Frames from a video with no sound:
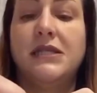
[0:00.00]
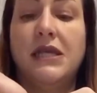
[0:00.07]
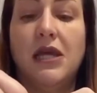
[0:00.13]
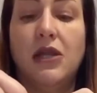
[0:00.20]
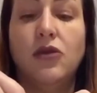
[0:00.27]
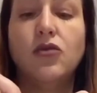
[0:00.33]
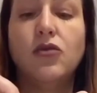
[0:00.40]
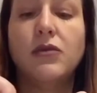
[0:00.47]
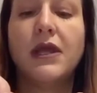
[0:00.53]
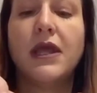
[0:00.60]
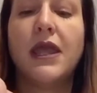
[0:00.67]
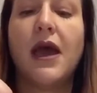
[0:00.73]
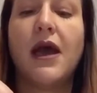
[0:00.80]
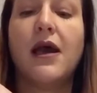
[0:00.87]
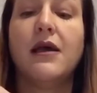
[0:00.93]

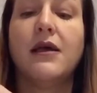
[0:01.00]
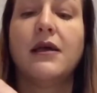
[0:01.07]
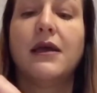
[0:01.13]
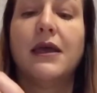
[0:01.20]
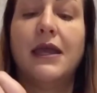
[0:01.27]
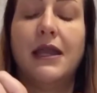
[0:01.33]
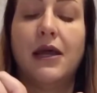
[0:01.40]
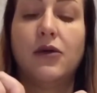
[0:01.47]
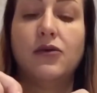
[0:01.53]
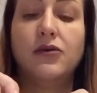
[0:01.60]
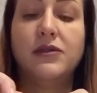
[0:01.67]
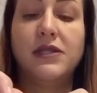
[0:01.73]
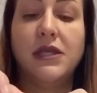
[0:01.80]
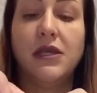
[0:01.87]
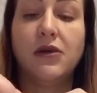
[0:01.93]
l'unghia che la
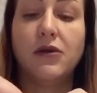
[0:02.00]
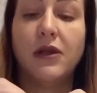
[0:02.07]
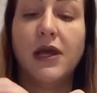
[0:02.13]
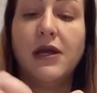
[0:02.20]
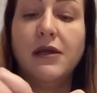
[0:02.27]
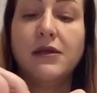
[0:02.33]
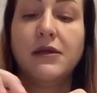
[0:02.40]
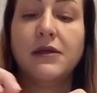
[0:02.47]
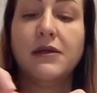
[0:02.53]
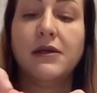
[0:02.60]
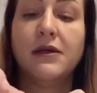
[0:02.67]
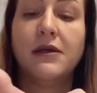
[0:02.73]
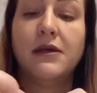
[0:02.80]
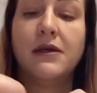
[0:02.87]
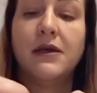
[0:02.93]
cuticola.
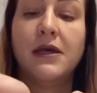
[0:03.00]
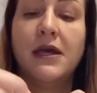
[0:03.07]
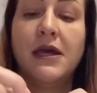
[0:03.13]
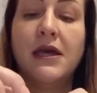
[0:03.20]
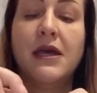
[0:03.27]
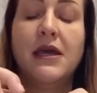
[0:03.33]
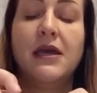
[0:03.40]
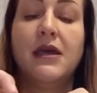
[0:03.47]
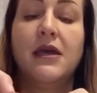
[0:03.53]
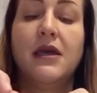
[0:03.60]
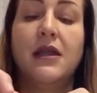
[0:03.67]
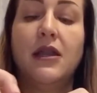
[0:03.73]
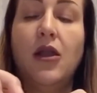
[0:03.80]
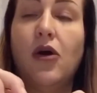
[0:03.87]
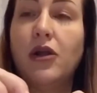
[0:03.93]

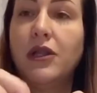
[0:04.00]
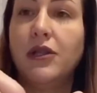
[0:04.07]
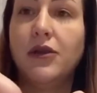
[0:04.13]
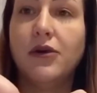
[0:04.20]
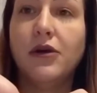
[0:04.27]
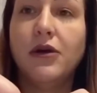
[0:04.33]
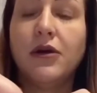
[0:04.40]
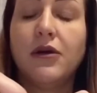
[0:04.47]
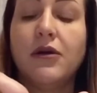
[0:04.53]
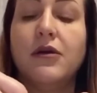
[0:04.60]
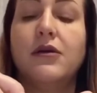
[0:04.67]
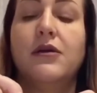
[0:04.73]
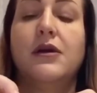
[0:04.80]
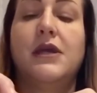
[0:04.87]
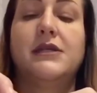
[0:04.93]
L'olio
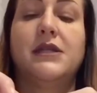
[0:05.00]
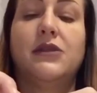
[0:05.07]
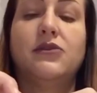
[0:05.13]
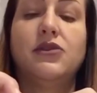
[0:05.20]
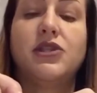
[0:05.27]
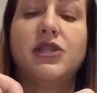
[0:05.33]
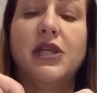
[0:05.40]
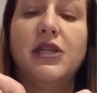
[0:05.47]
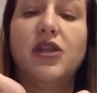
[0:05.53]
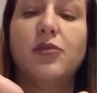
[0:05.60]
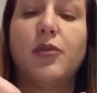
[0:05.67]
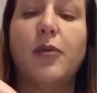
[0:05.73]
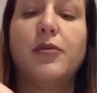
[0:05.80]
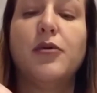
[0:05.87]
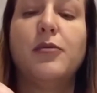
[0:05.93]
è stato scelto
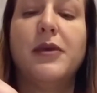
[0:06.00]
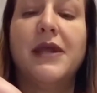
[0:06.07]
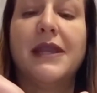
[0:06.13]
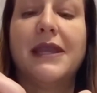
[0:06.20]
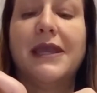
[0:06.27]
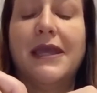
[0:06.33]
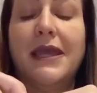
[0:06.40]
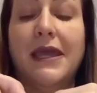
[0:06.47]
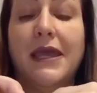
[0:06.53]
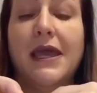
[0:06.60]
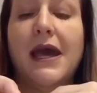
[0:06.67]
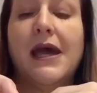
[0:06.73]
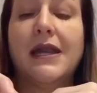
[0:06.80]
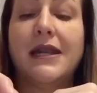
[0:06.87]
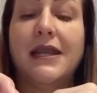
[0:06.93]
proprio perché
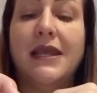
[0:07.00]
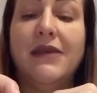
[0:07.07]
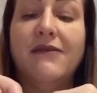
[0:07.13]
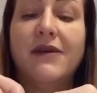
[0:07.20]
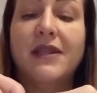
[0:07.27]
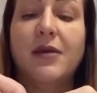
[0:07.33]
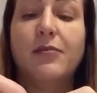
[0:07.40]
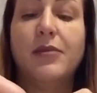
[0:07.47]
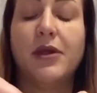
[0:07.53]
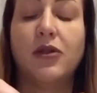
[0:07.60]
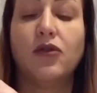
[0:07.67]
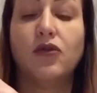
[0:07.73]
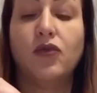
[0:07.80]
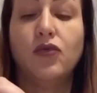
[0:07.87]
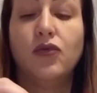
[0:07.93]
arriva
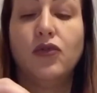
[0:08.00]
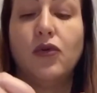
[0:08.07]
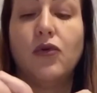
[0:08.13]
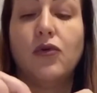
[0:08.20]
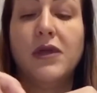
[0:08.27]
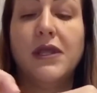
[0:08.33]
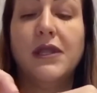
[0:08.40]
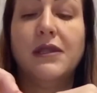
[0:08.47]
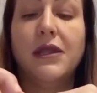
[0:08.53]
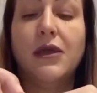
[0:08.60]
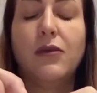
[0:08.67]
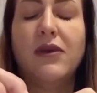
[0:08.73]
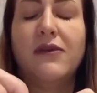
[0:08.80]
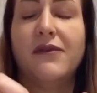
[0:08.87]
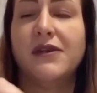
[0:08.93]
dappertutto, quindi
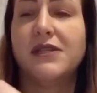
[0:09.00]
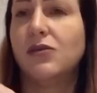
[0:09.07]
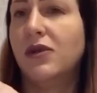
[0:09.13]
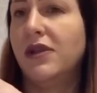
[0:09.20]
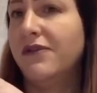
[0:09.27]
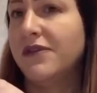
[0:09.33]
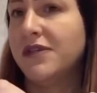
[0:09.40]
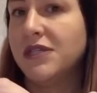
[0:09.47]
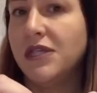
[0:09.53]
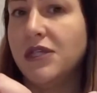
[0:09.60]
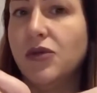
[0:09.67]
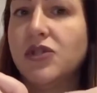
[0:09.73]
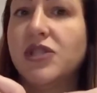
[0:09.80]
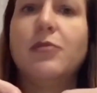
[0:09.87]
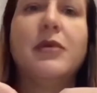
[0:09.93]
qui fa quelle
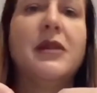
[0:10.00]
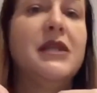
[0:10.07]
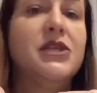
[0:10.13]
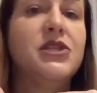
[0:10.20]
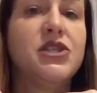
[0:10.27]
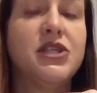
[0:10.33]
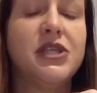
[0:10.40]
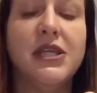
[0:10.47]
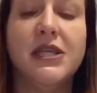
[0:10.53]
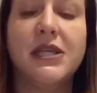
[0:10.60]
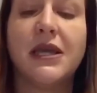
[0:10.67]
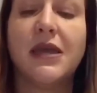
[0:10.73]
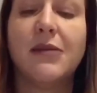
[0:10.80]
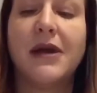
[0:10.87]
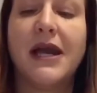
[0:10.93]
fastidiose pellicine
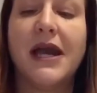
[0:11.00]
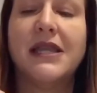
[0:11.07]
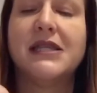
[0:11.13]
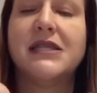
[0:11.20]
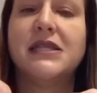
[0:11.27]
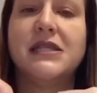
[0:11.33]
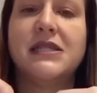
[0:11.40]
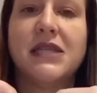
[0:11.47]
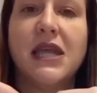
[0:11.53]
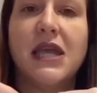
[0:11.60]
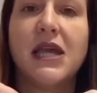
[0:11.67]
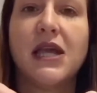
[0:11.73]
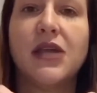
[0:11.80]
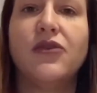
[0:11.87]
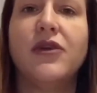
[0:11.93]
che magari si
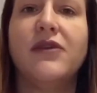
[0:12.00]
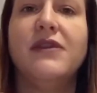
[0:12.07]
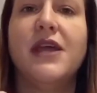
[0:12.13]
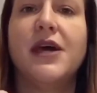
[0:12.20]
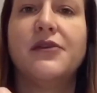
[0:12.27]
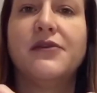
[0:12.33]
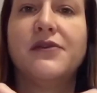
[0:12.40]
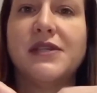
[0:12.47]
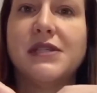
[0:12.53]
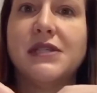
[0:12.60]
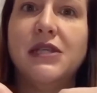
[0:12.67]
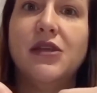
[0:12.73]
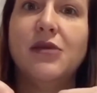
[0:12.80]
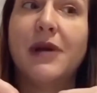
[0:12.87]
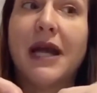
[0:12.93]
seccano e vi danno
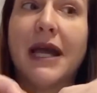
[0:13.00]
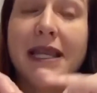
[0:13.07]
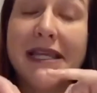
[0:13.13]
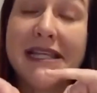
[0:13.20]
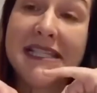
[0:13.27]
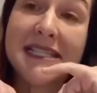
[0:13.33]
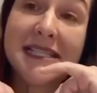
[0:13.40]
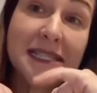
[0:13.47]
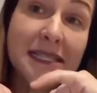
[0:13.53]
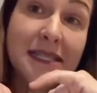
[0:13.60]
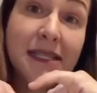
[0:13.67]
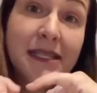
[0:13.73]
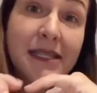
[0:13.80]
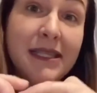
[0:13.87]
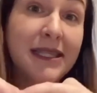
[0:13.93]
fastidio, magari
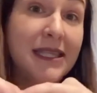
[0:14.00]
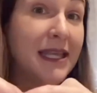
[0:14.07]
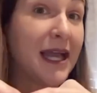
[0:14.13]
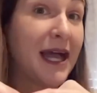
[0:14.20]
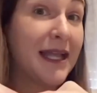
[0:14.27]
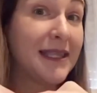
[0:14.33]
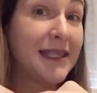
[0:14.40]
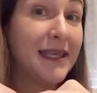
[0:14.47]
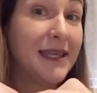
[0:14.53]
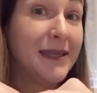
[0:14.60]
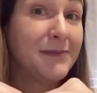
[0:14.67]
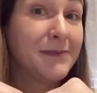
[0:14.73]
tirate.